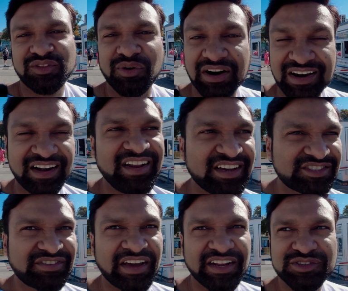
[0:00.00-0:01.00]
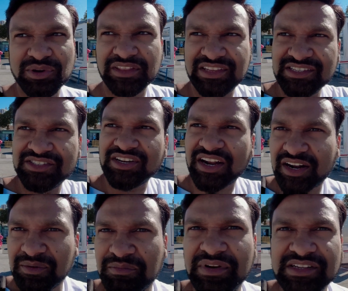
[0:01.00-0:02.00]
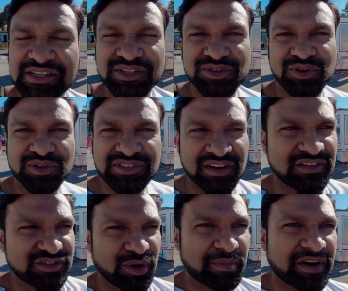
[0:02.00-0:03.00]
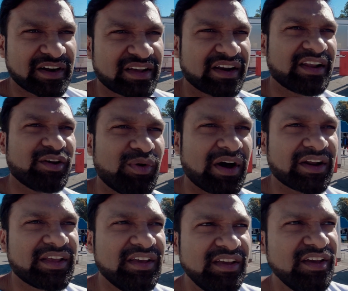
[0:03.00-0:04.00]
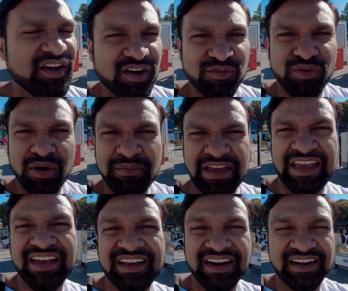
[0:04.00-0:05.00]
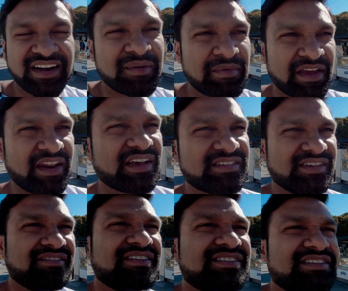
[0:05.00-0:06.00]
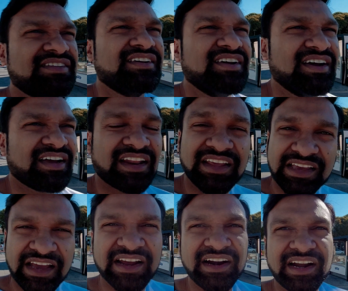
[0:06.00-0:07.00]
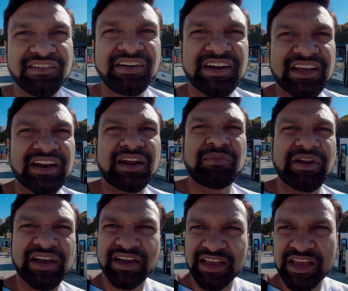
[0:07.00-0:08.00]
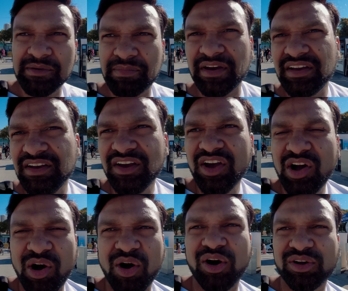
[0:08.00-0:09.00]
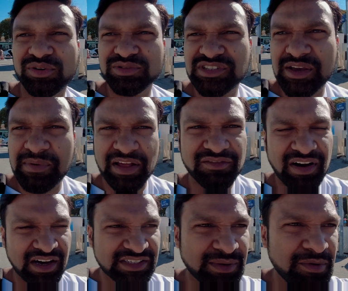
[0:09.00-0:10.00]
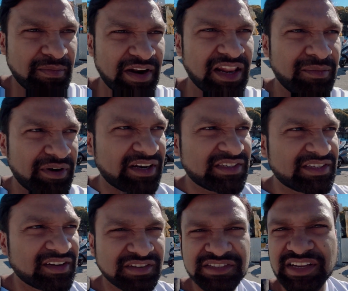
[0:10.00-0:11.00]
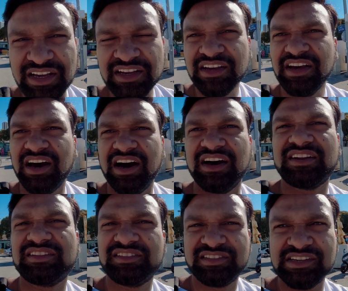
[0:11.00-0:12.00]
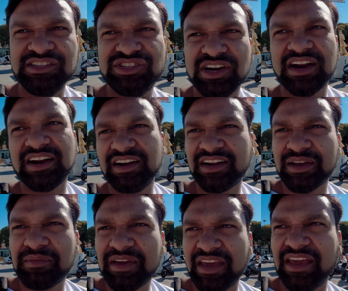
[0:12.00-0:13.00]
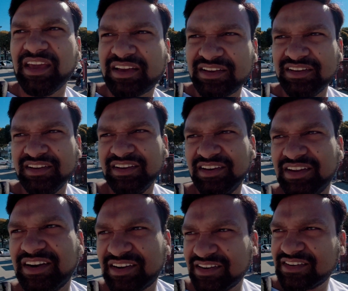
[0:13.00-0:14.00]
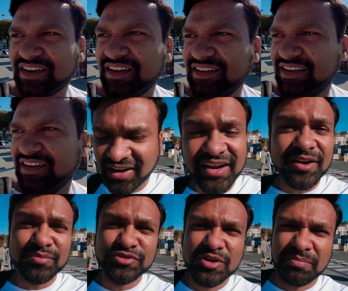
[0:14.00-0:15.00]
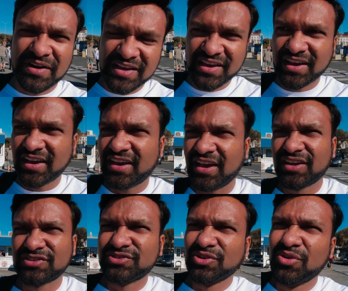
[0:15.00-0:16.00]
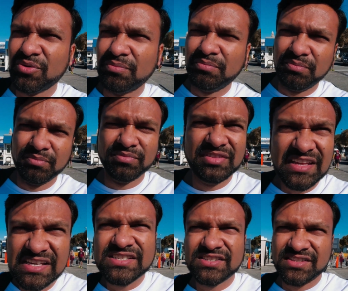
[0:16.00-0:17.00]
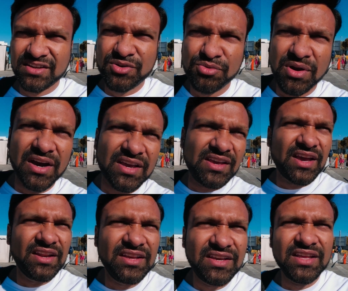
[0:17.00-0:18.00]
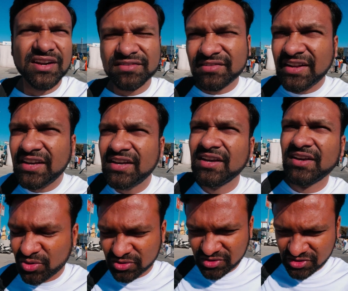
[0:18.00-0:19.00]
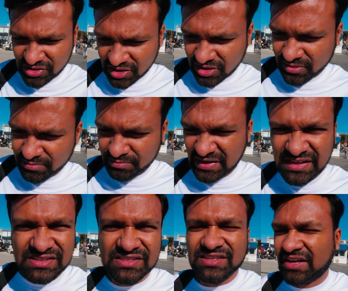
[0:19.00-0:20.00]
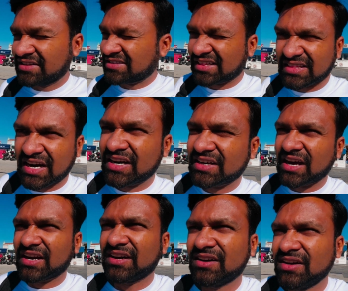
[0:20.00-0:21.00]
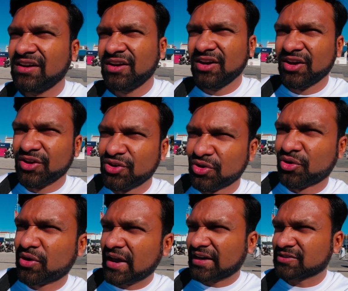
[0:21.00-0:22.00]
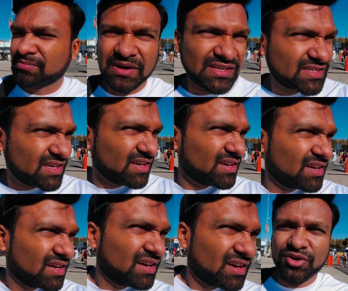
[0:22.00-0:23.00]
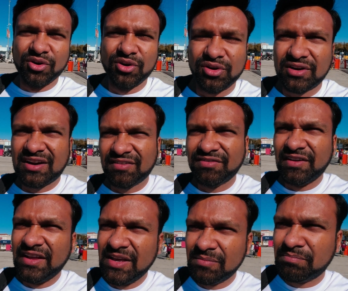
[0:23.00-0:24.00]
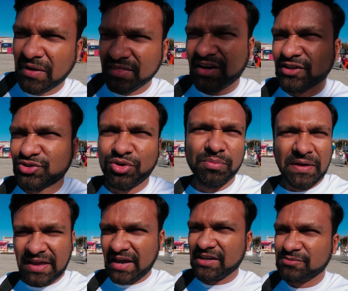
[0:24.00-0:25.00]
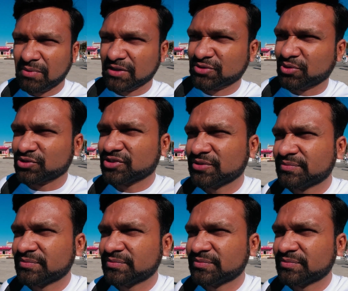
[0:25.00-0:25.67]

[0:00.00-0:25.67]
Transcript: तो अर्लीस्ट फेरी जो है तीन चार कंपनीज है जो सर्विस ऑपरेट कर रही है हवार की वो अब एक घंटे में एनेक्स सर्विस यानी कि एक घंटे वेट करना पड़ेगा यहीं पे और उसके बाद वहाँ से भी बड़ी लिमिटेड सर्विस है हर तीन चार घंटे में एक रिटर्न है टिकट मुझे पड़ी है 130 पूना की यानी कि रफली कुछ बीस सत्रह अठारह यूरो के आसपास की तो रफली पंद्रह सौ रुपये के आसपास कुछ